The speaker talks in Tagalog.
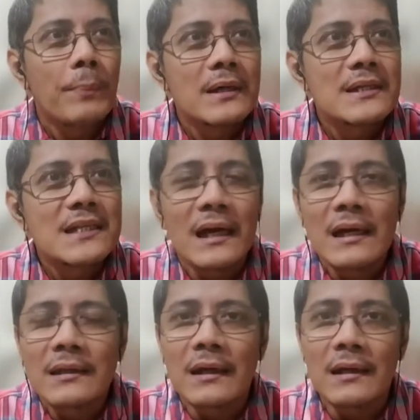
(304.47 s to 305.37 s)

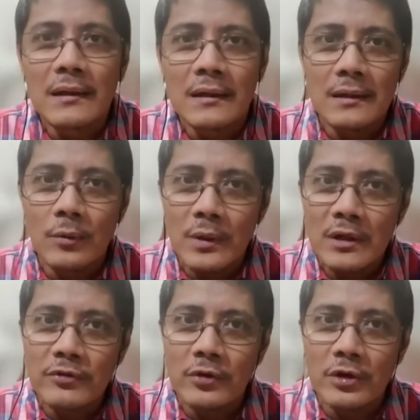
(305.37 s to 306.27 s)
skeletal ang
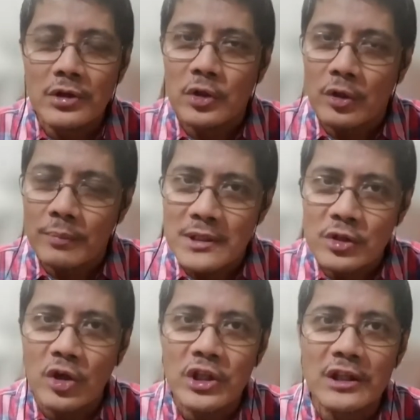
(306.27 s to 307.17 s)
workforce or mas
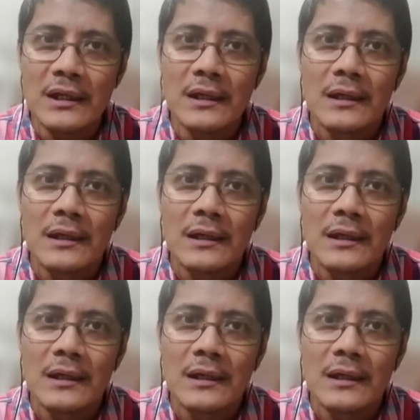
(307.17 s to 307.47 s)
konti,